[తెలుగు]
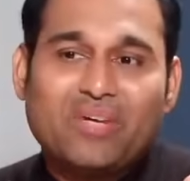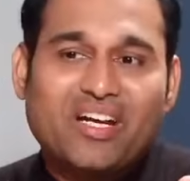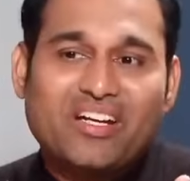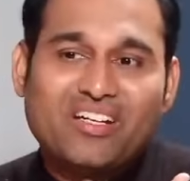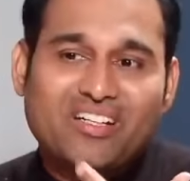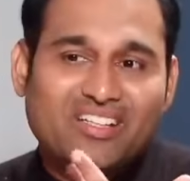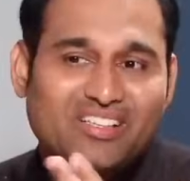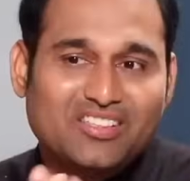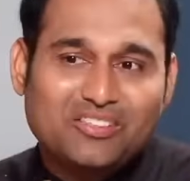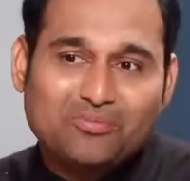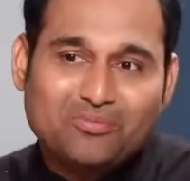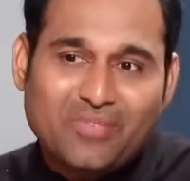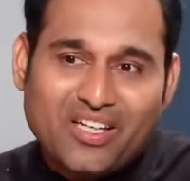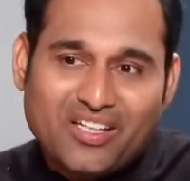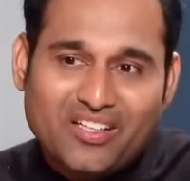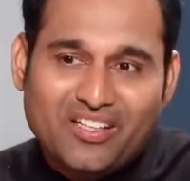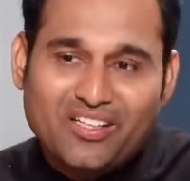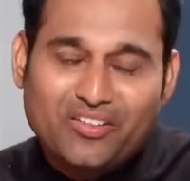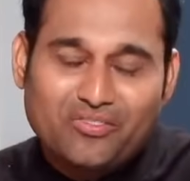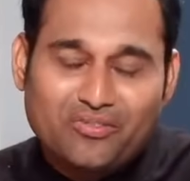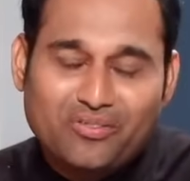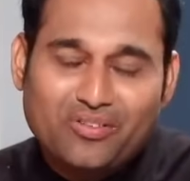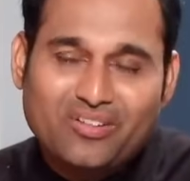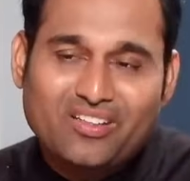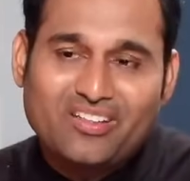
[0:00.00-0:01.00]
మై టేస్ట్ మై
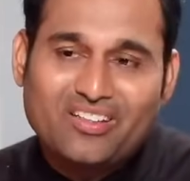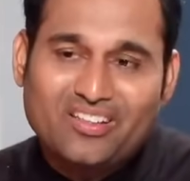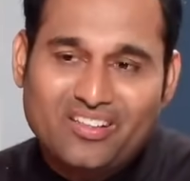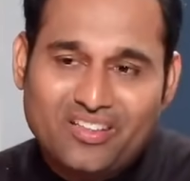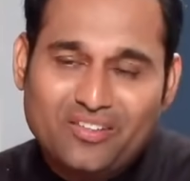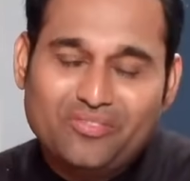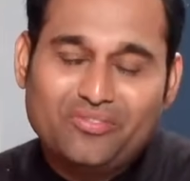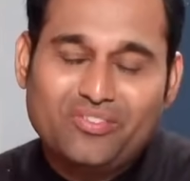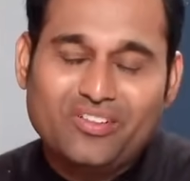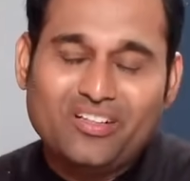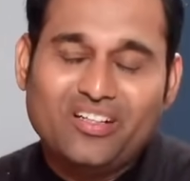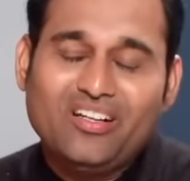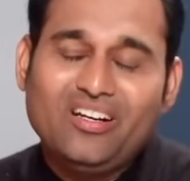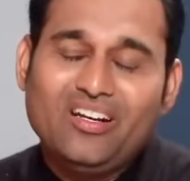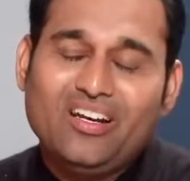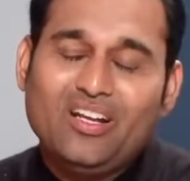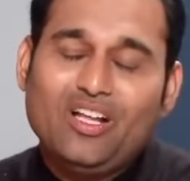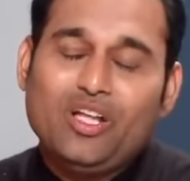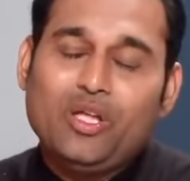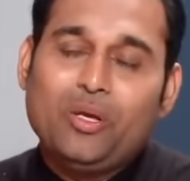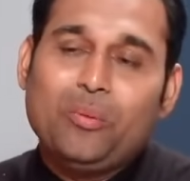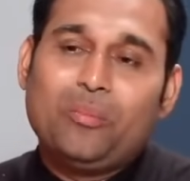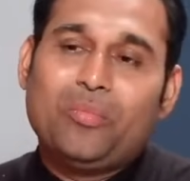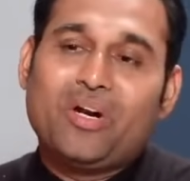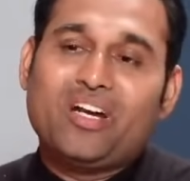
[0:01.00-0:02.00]
డిఫర్ డిఫర్
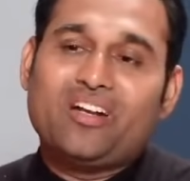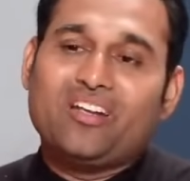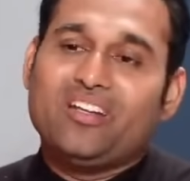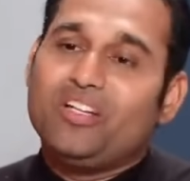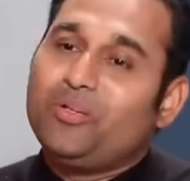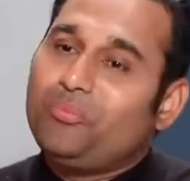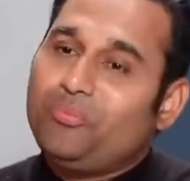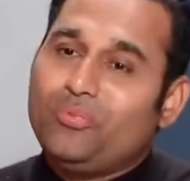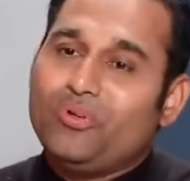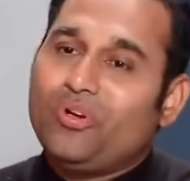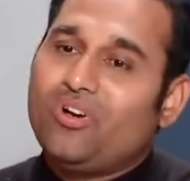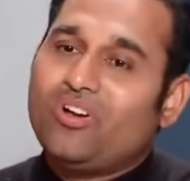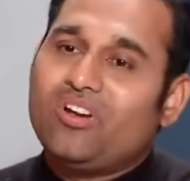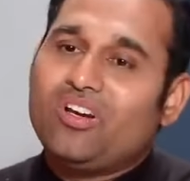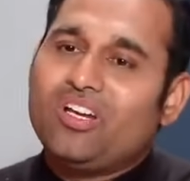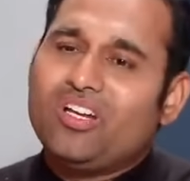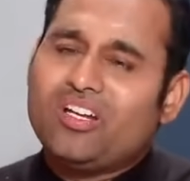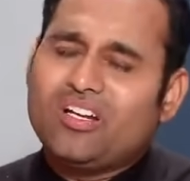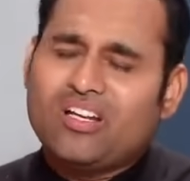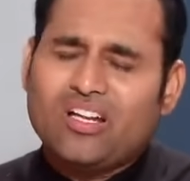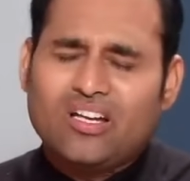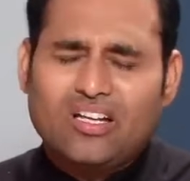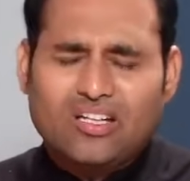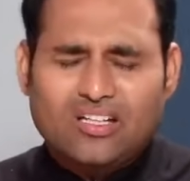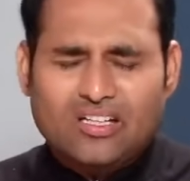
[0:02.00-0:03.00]
బట్ ఇది ప్యూర్లీ
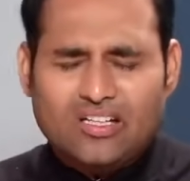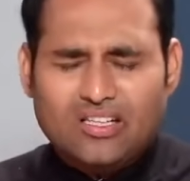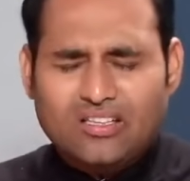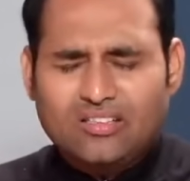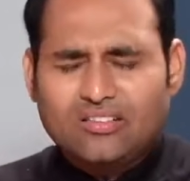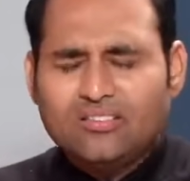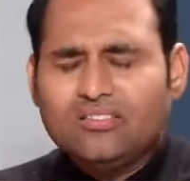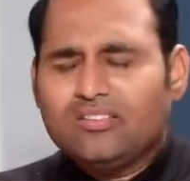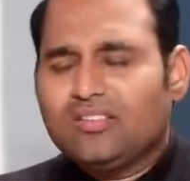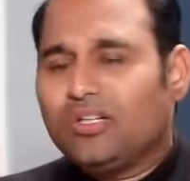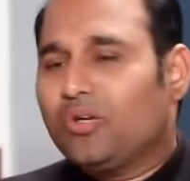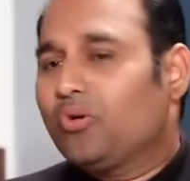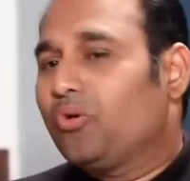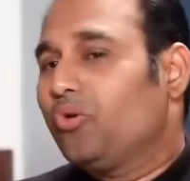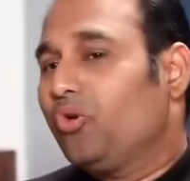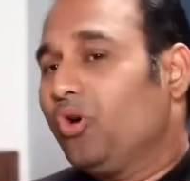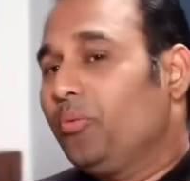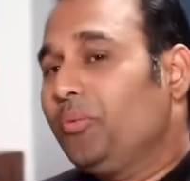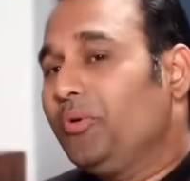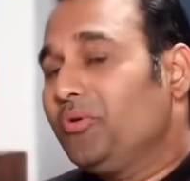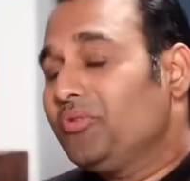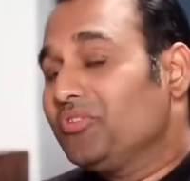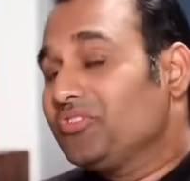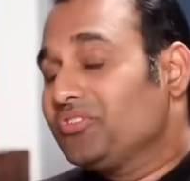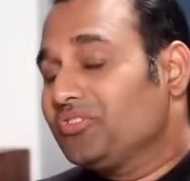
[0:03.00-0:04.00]
కానీ ఇంత
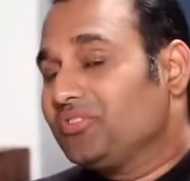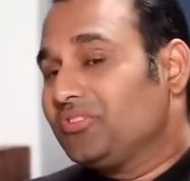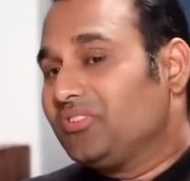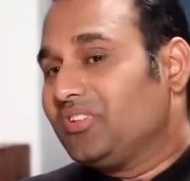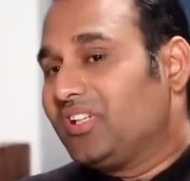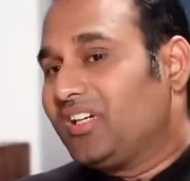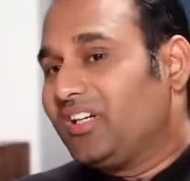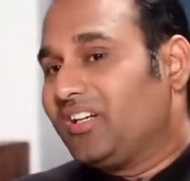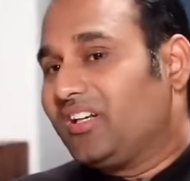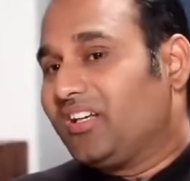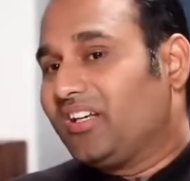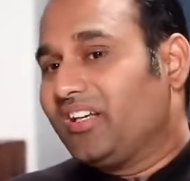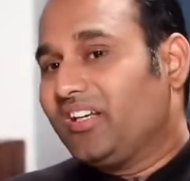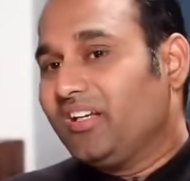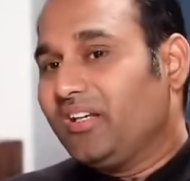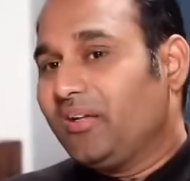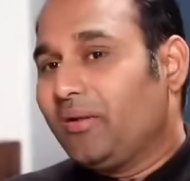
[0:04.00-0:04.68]
కోపం వస్తుందంటే